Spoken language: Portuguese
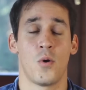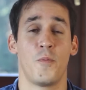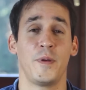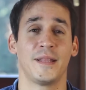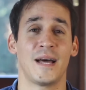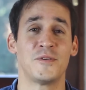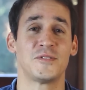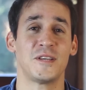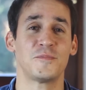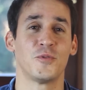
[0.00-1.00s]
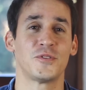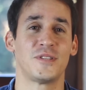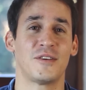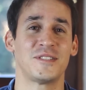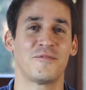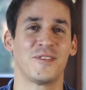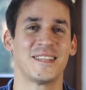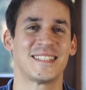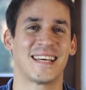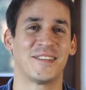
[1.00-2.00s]
O Pentaho 6.0 já foi
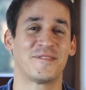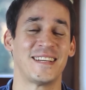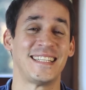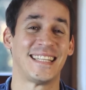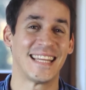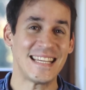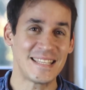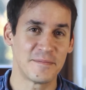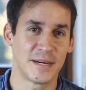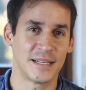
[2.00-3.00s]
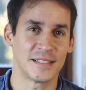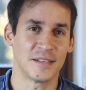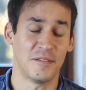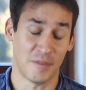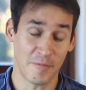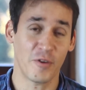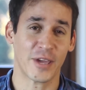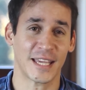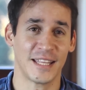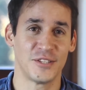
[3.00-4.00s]
lançado faz 3 semanas. Vamos ver
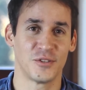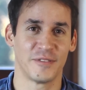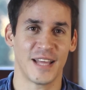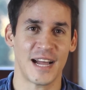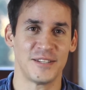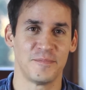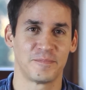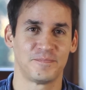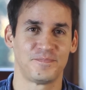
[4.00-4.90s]
o que é que tem de novidade?